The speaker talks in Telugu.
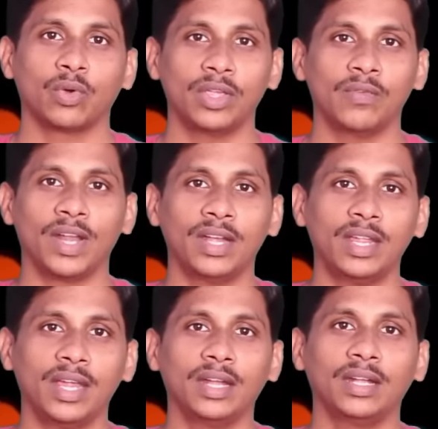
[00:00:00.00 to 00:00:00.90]
సో
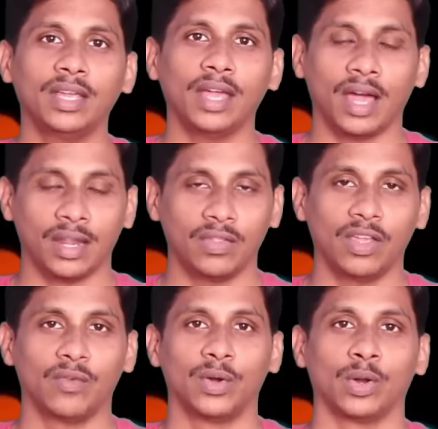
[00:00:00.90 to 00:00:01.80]
ఇవన్నీ ఏంటి
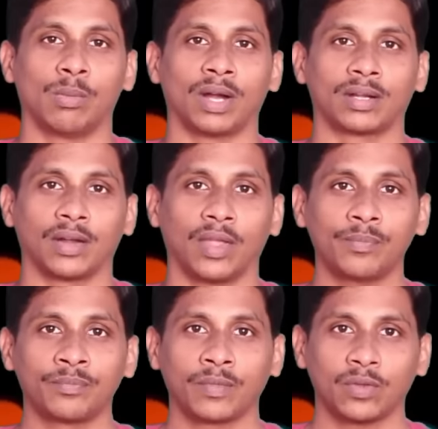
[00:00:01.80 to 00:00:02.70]
అనేది ఈ వీడియోలో
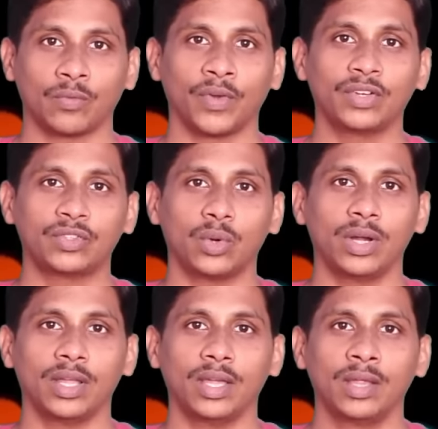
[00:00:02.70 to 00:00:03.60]
మాట్లాడదాం సో ఫ్రెండ్స్
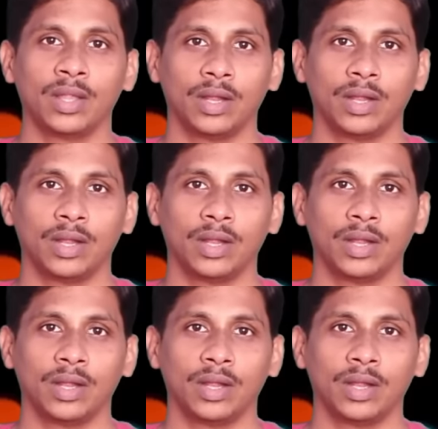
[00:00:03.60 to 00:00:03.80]
చూడండి